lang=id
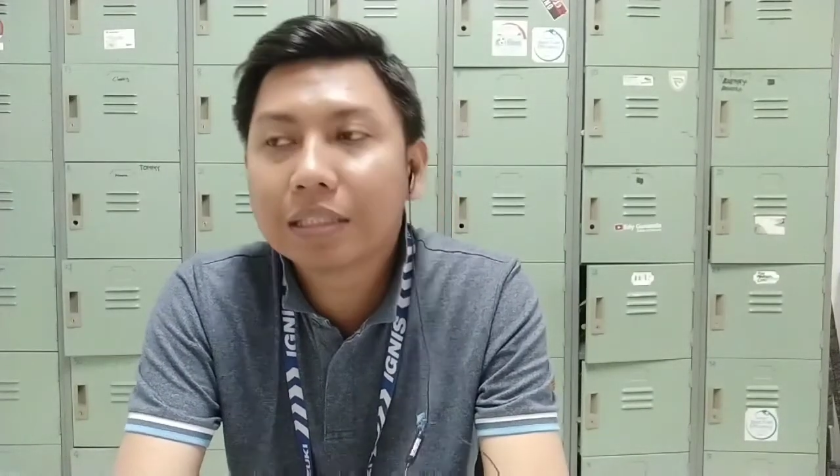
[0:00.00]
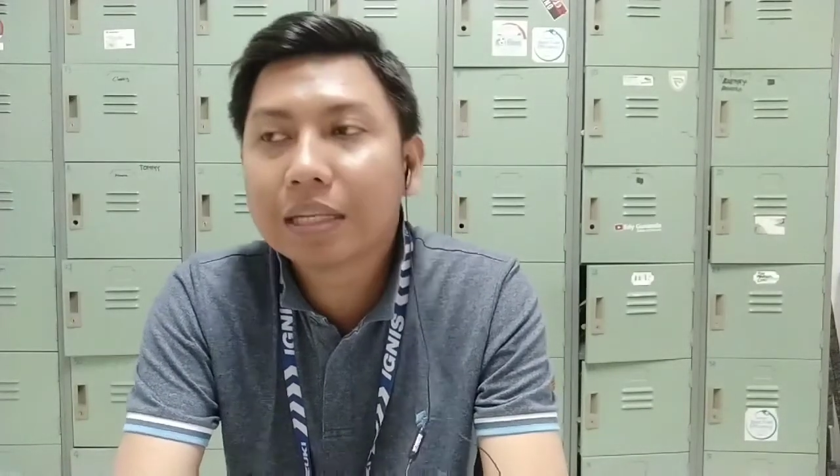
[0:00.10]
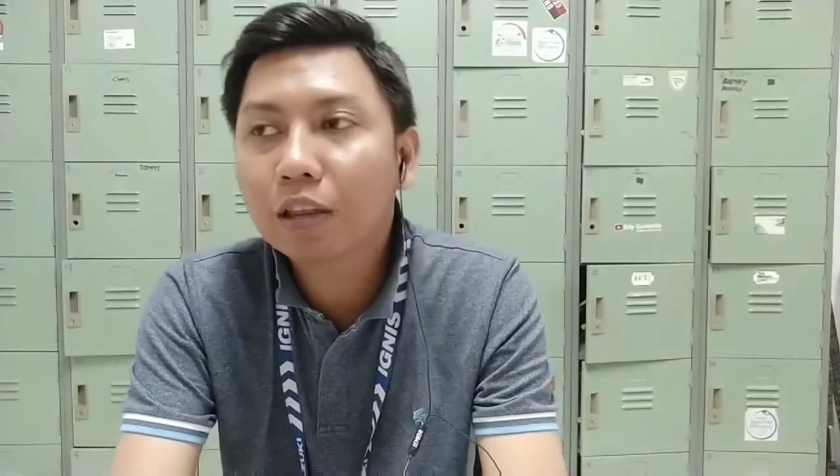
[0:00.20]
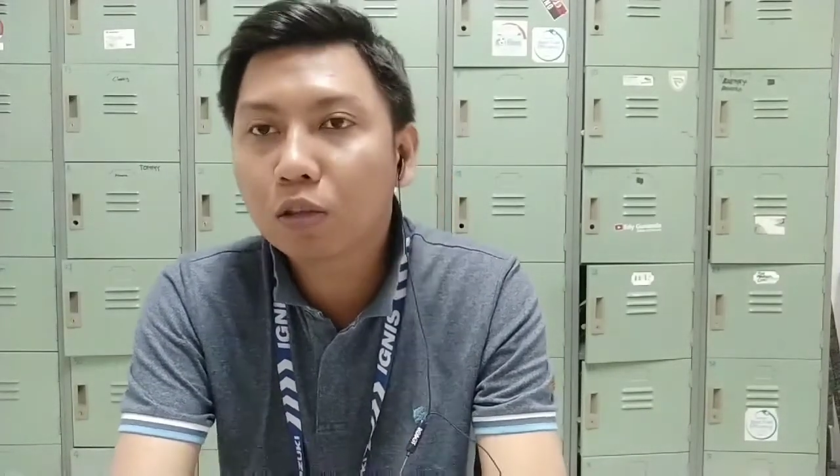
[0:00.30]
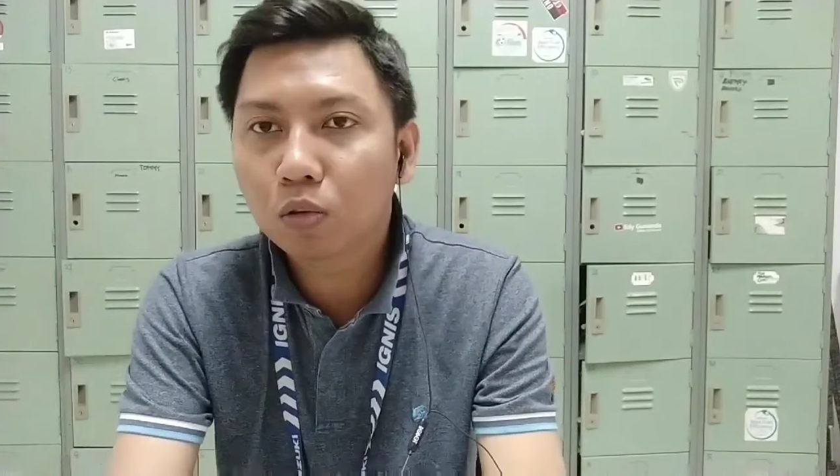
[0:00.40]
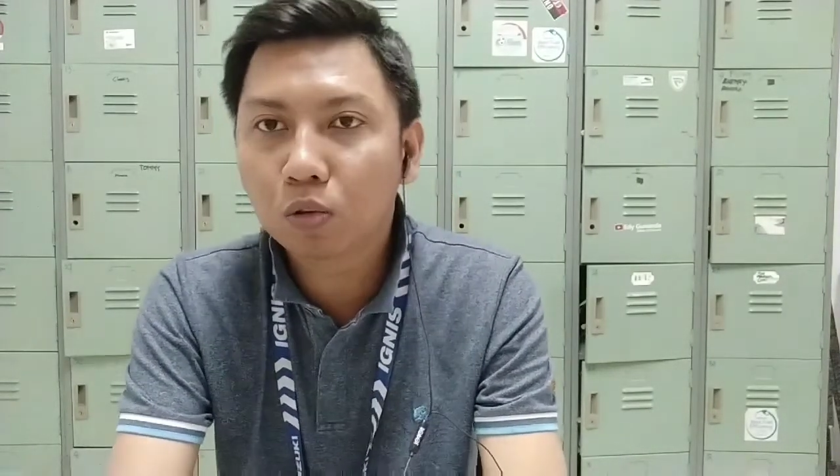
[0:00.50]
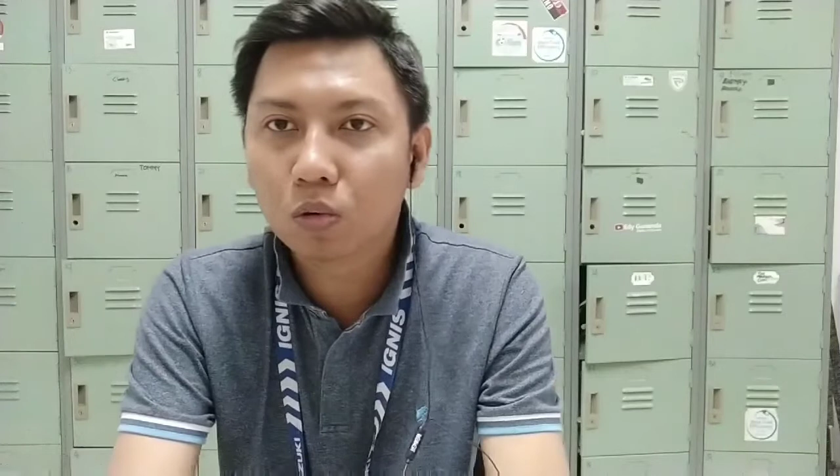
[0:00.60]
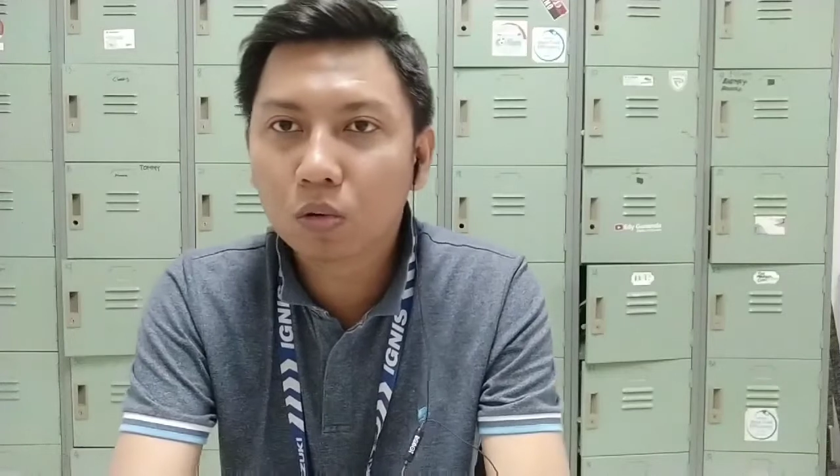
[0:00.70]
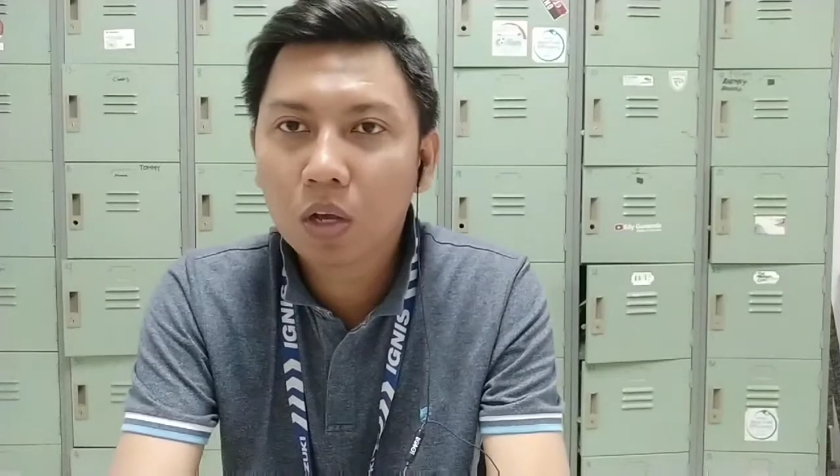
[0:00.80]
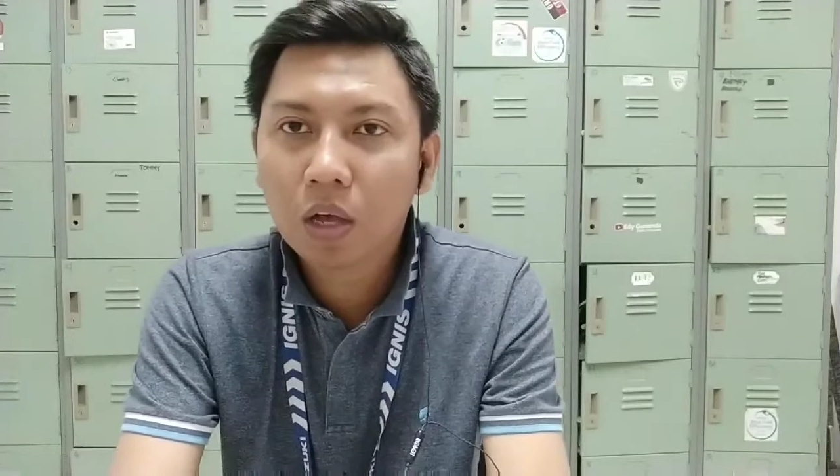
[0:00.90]

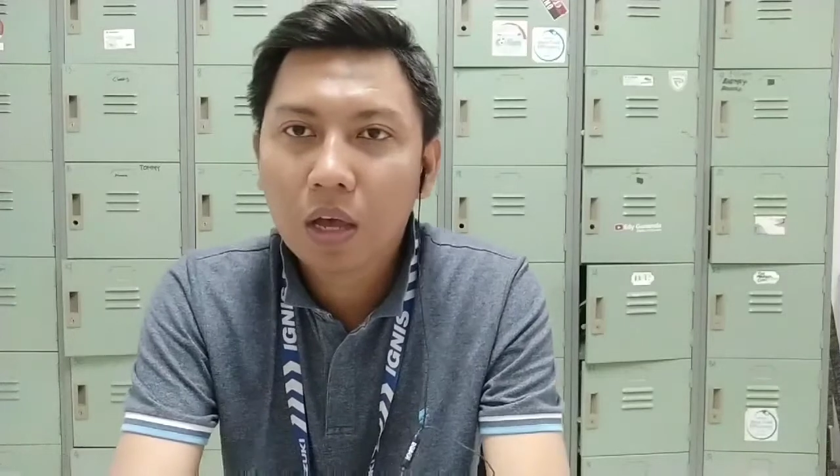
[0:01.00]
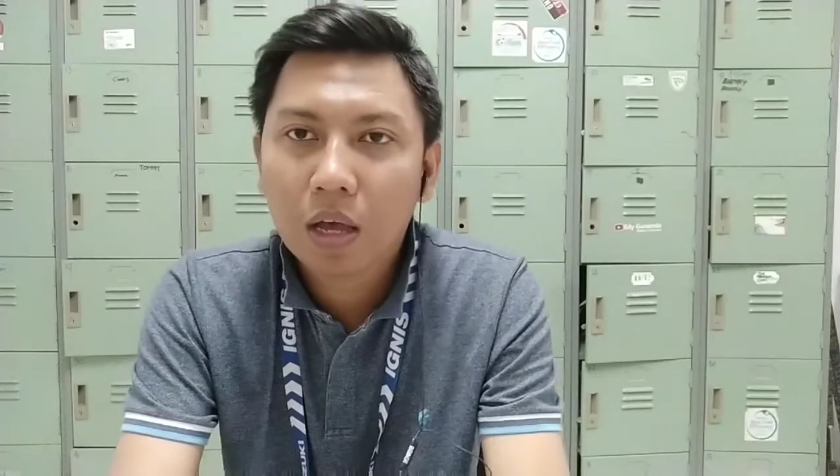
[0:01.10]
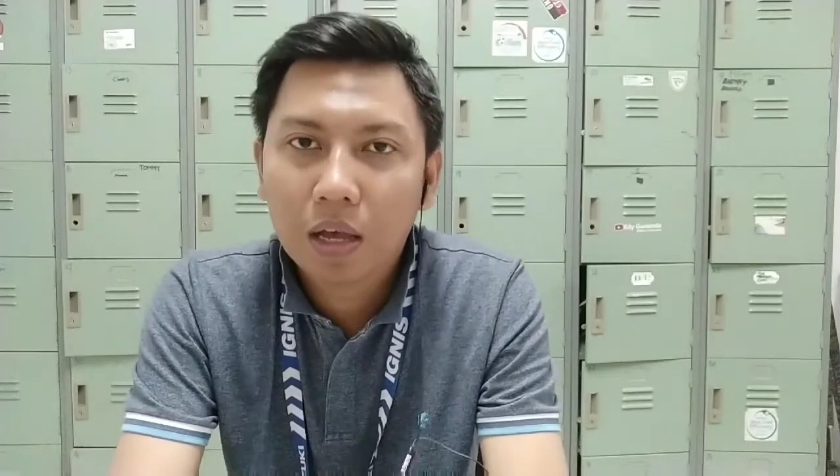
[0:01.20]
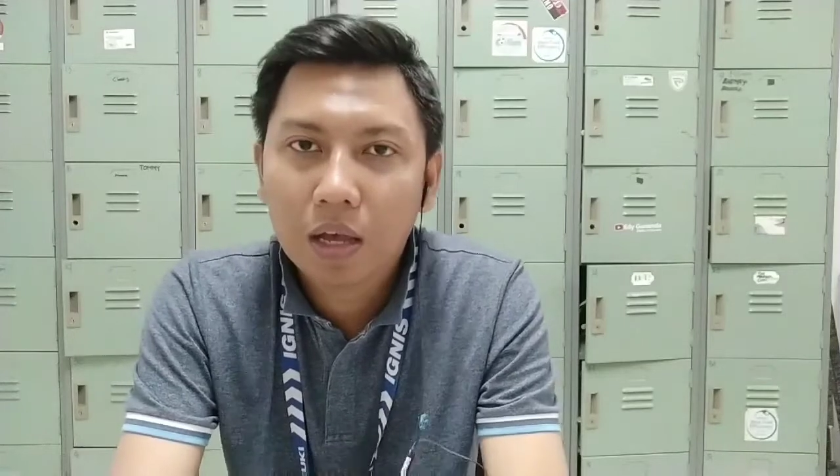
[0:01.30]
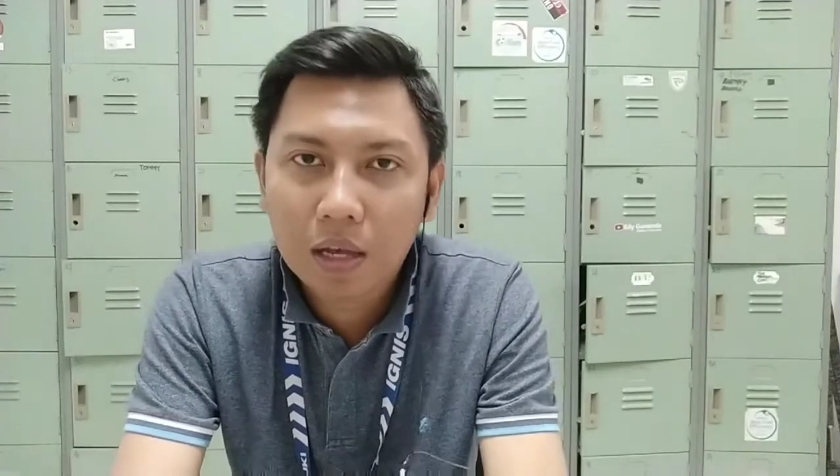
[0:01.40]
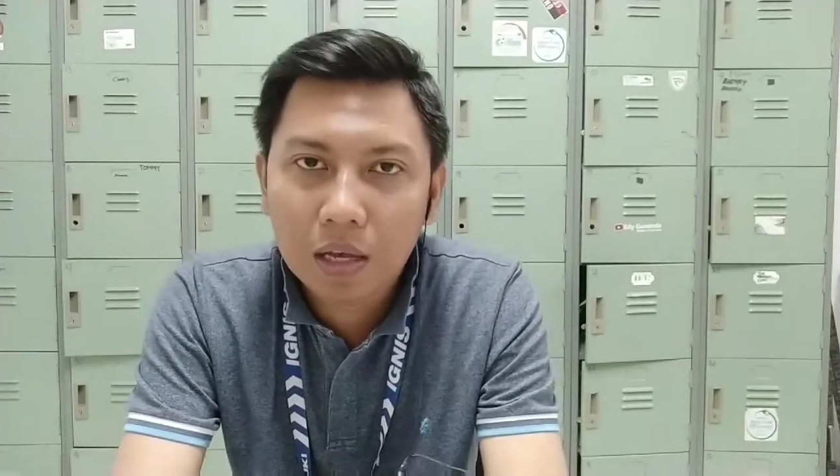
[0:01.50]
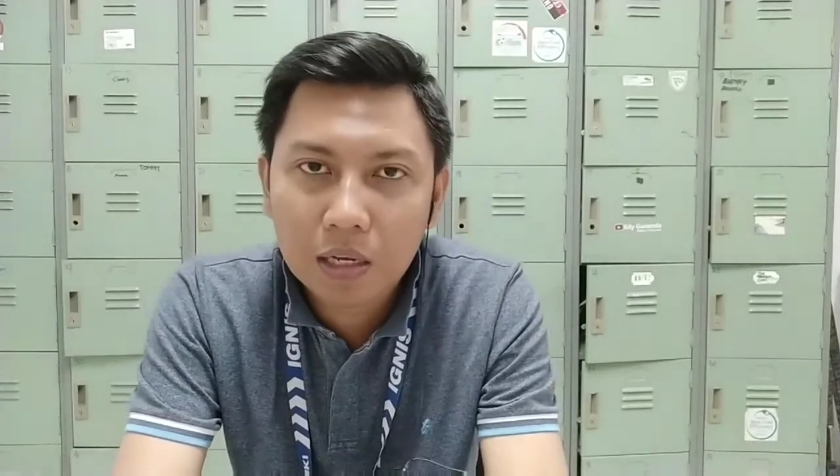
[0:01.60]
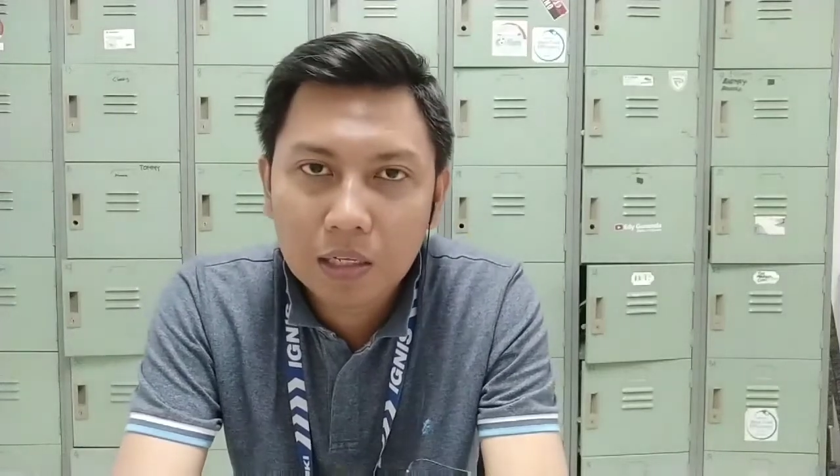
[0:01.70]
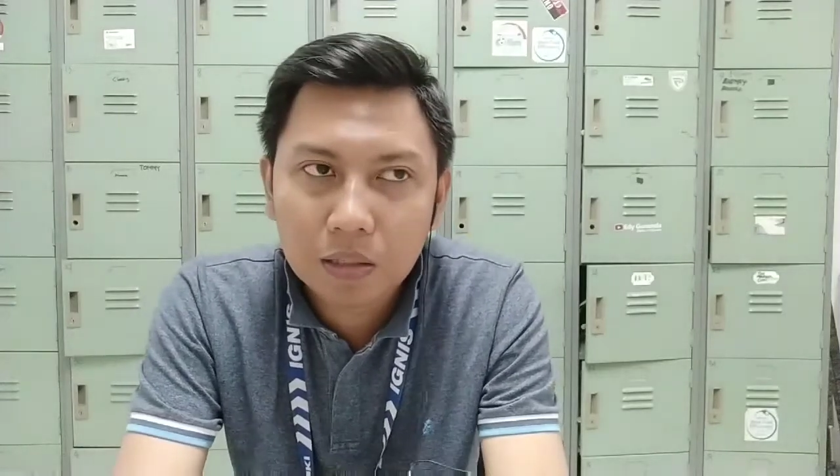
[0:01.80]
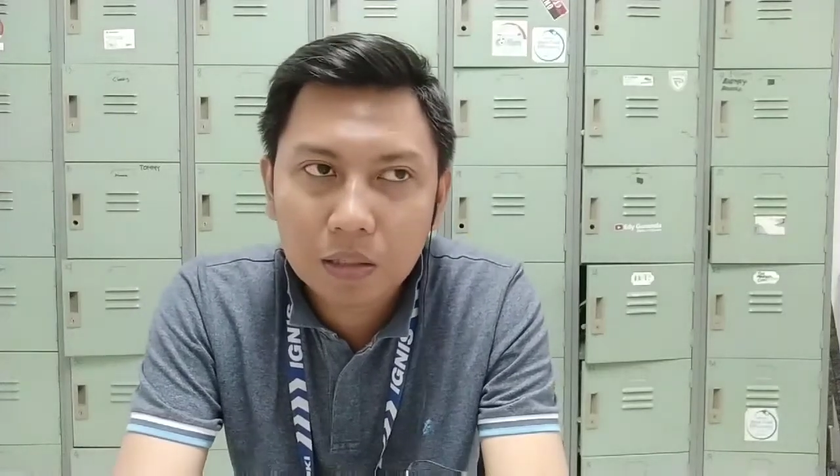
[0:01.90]
satu uh,